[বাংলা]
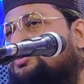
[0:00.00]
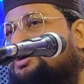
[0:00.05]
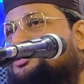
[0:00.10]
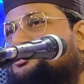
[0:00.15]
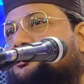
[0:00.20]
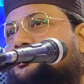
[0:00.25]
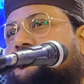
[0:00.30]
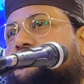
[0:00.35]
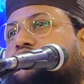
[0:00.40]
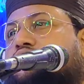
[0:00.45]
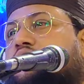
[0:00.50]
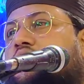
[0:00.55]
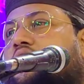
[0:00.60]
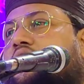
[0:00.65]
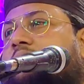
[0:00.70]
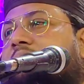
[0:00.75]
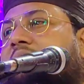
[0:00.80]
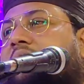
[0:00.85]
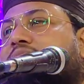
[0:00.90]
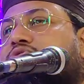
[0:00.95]
তোমার জন্য
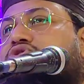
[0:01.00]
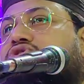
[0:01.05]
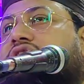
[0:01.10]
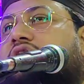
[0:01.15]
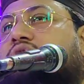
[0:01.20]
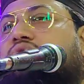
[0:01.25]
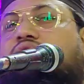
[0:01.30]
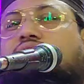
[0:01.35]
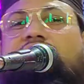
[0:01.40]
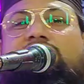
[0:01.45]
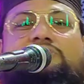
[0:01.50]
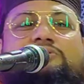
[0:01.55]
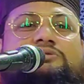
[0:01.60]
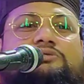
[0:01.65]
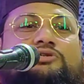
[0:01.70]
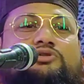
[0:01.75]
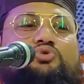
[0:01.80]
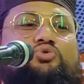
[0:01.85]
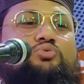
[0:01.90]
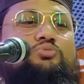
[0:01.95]
সব ব্যবস্থা করে
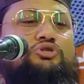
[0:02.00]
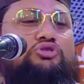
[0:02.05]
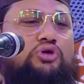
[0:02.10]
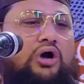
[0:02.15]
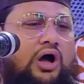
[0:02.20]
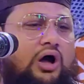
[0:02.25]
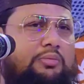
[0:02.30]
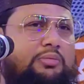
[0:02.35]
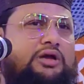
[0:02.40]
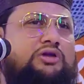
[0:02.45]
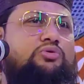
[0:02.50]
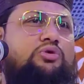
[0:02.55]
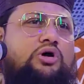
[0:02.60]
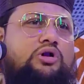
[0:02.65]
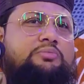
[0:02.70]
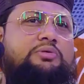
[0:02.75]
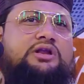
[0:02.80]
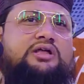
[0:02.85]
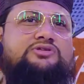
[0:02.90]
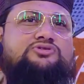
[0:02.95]
দিচ্ছি তুমি তো আমার
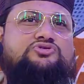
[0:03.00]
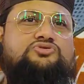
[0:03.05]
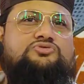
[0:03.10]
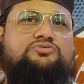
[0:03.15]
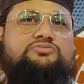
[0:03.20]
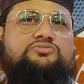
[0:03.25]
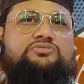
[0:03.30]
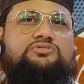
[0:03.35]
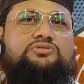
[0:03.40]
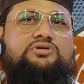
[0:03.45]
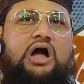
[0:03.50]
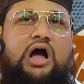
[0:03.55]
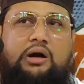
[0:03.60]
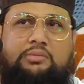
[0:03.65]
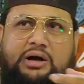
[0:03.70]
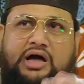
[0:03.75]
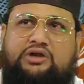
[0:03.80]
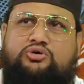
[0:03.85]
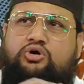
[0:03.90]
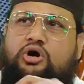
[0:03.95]
ঘর বানাচ্ছ
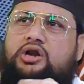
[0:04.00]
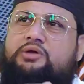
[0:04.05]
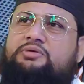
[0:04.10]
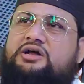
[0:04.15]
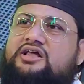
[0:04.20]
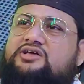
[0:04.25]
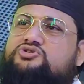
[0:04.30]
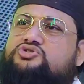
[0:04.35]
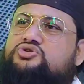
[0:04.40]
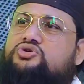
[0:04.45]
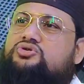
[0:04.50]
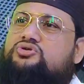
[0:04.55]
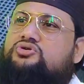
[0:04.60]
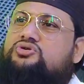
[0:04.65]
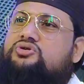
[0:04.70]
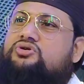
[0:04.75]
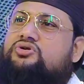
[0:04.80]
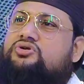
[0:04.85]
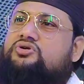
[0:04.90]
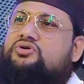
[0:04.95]
আমার ঘর বানাচ্ছ
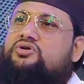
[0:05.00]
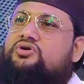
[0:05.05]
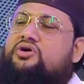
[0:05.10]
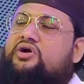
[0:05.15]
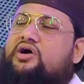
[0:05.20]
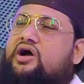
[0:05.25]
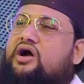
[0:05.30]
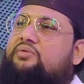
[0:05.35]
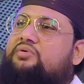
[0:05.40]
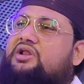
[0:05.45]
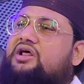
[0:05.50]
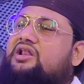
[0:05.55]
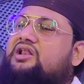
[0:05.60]
আমার